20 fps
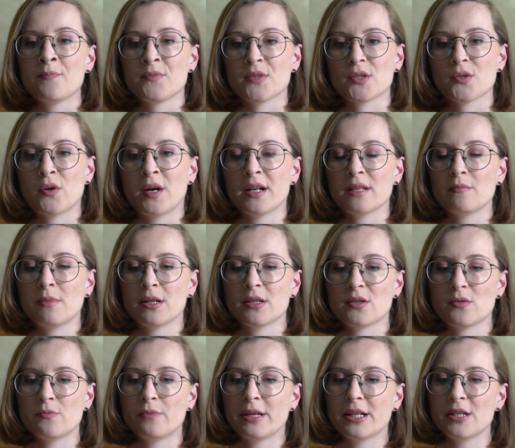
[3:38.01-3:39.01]
So hat man
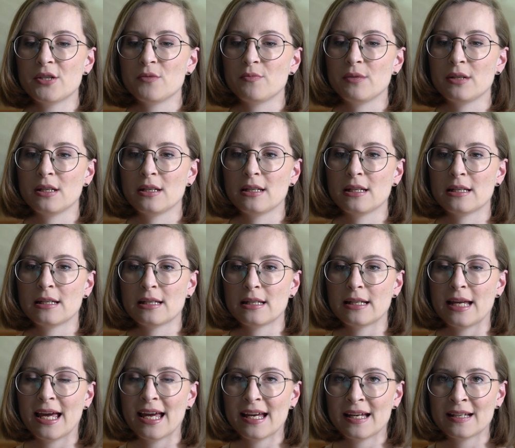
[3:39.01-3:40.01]
zum Beispiel den
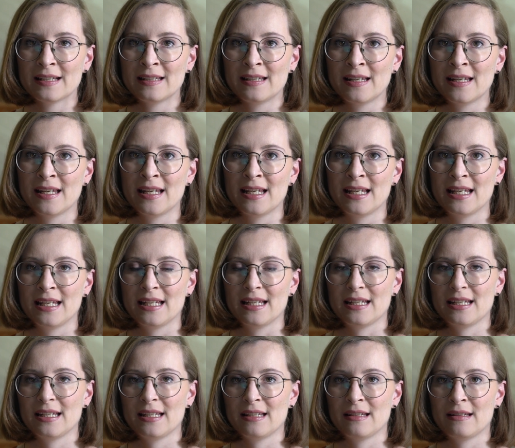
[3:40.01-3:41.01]
Herrn
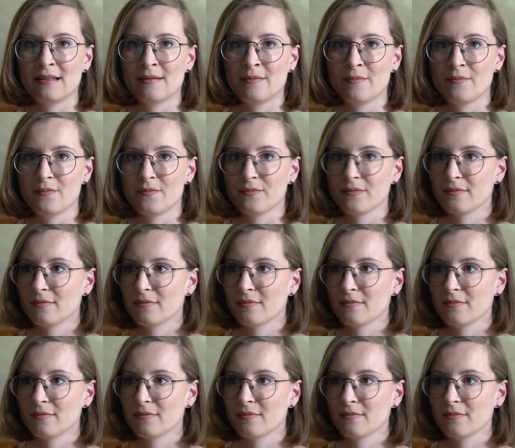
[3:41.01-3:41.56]
in